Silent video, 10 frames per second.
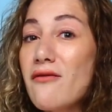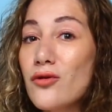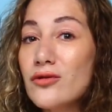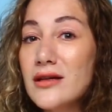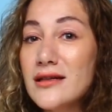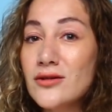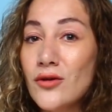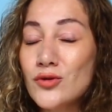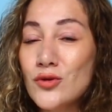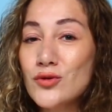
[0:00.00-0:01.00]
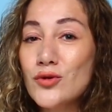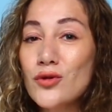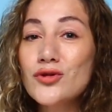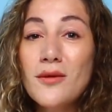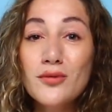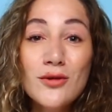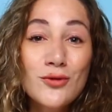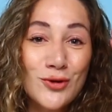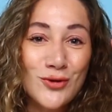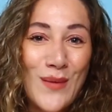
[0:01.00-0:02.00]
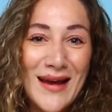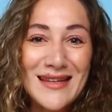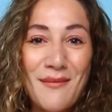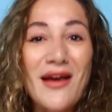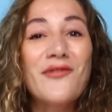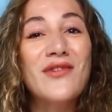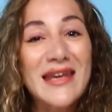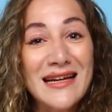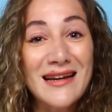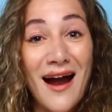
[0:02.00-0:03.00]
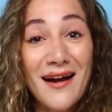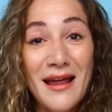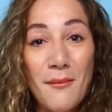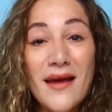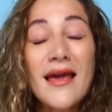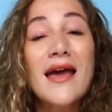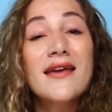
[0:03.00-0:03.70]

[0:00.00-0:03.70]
ev konuları söz konusu olacak. Bu da düşünmek demek, fikirler demek,